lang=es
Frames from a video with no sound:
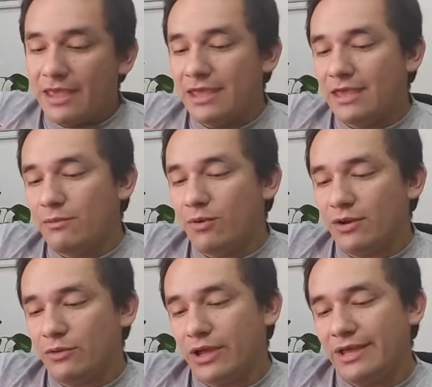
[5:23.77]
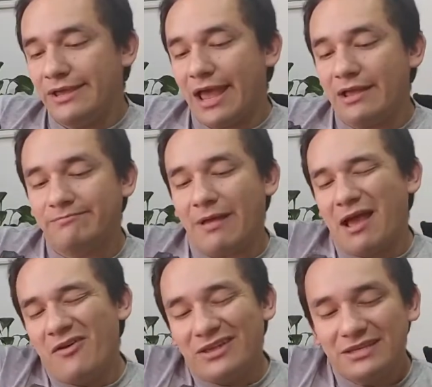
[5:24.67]
Y bueno, eh,
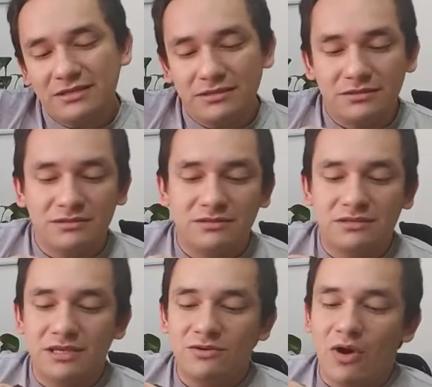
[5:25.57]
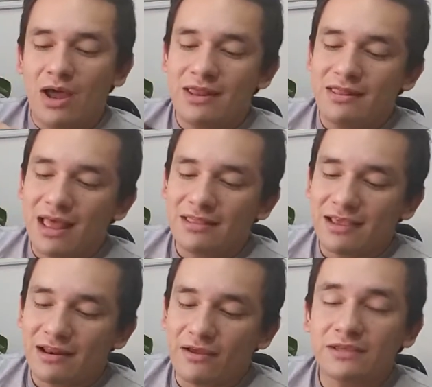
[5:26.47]
a veces si no hay la
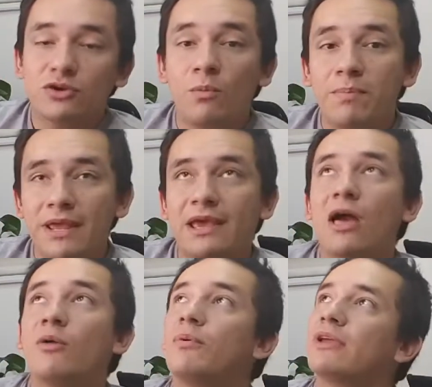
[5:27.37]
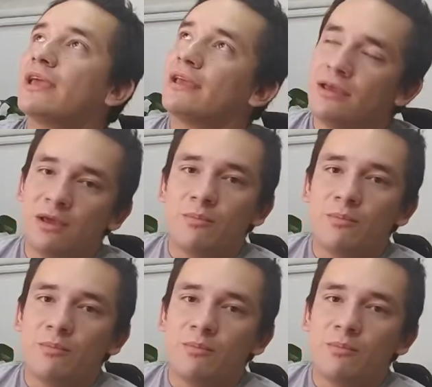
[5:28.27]
tierra es complicado porque